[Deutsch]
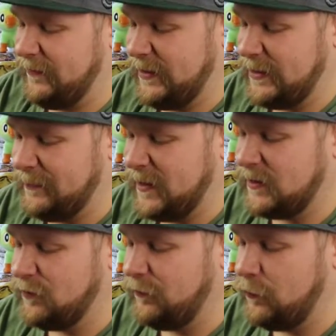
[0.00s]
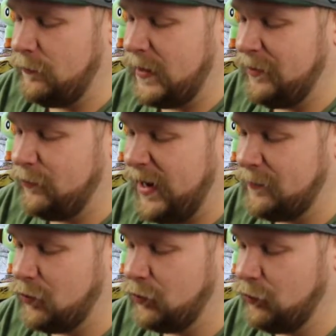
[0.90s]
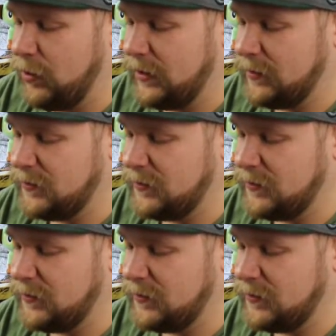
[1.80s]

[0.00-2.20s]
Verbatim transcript: weil ich habe ja sowohl mein Rainbow Glurak